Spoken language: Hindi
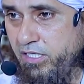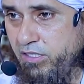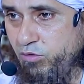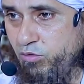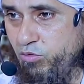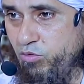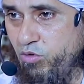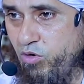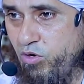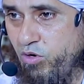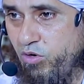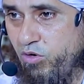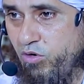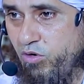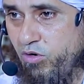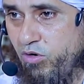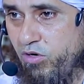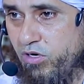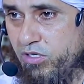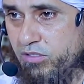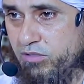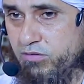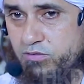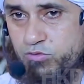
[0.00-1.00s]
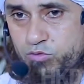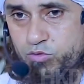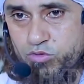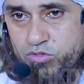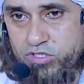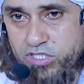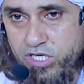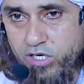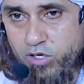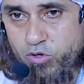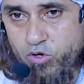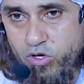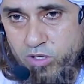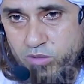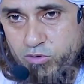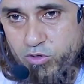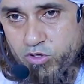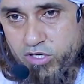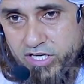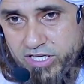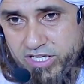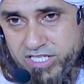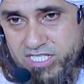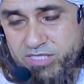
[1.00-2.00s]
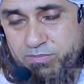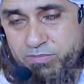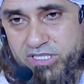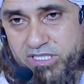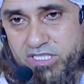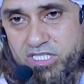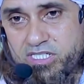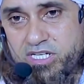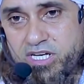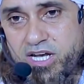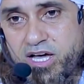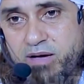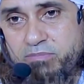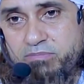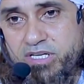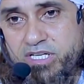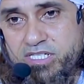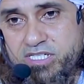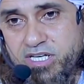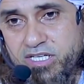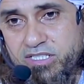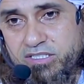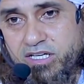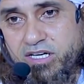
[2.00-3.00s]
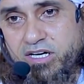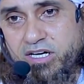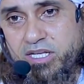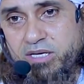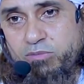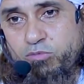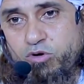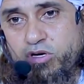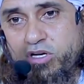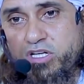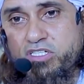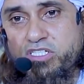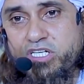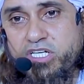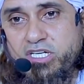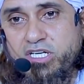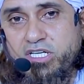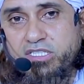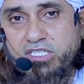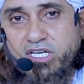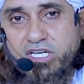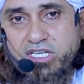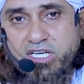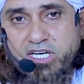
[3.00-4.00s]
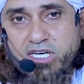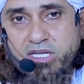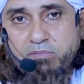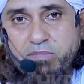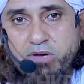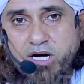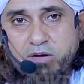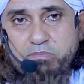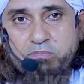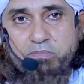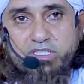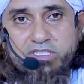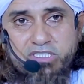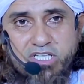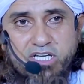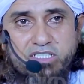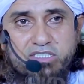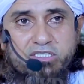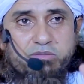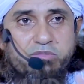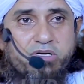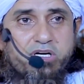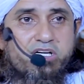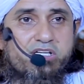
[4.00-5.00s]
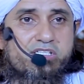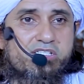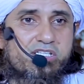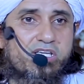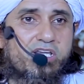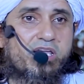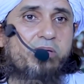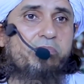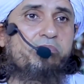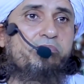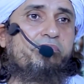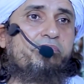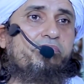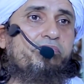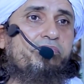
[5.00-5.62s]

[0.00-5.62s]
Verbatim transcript: हिंदुओं और दूसरी कौमों की नस्बत इस्लाम के ज़्यादा करीब होना चाहिए था यानी महब्बत के अतबार से